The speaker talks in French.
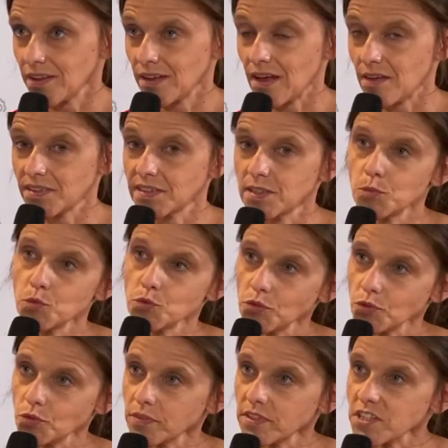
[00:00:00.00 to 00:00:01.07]
avec des mesures
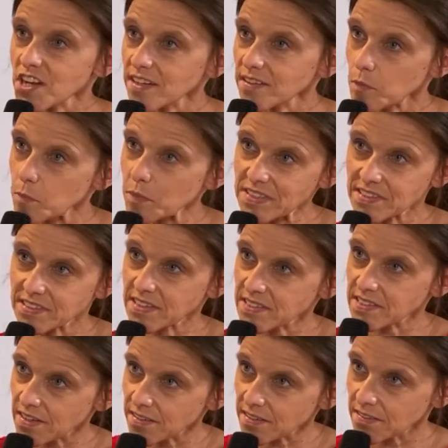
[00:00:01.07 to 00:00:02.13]
qui ont déjà été prises dès
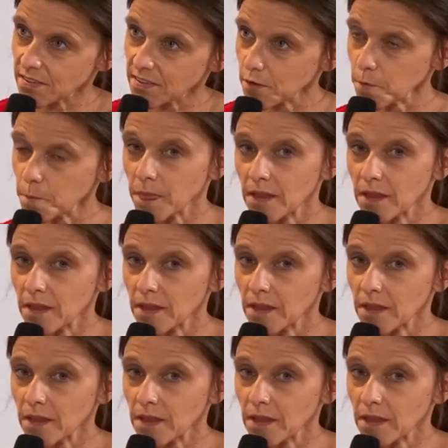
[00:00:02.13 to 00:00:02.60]
cet été